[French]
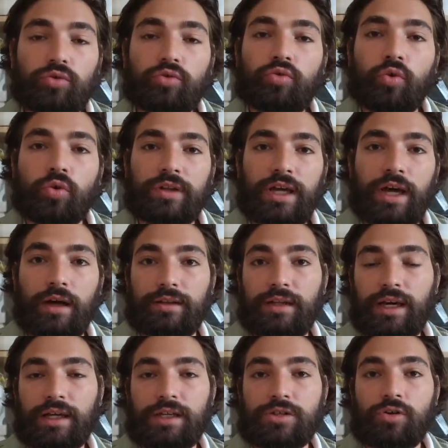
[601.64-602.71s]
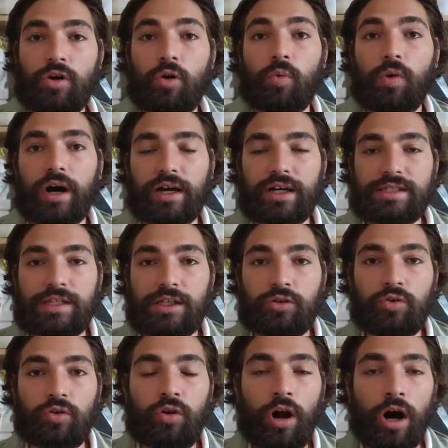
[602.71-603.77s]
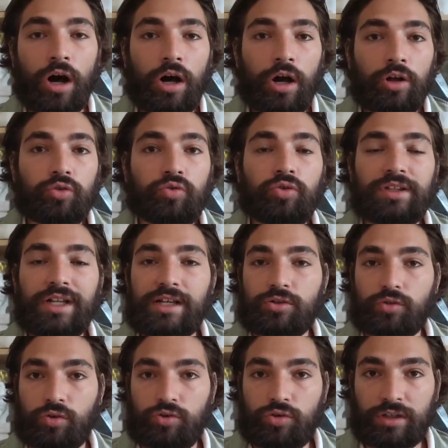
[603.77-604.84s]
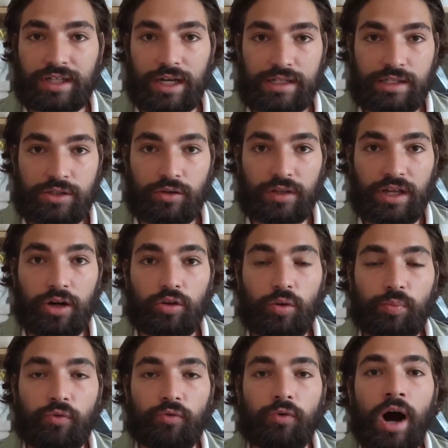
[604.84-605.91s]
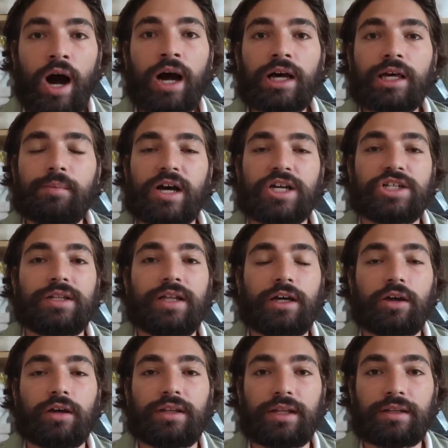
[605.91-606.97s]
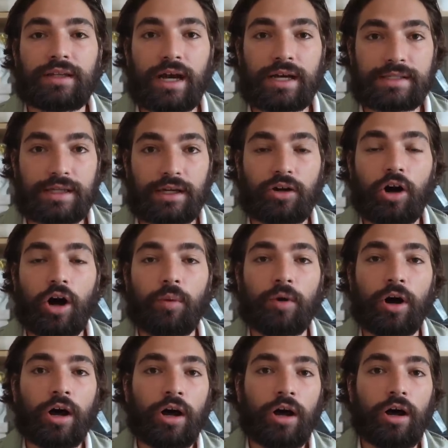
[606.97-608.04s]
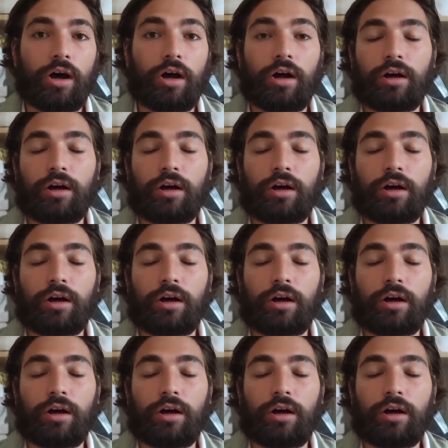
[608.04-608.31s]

tourner en dérision ou en ridicule toutes les structures traditionnelles de pouvoir. Imaginez qu'un État, c'est comme un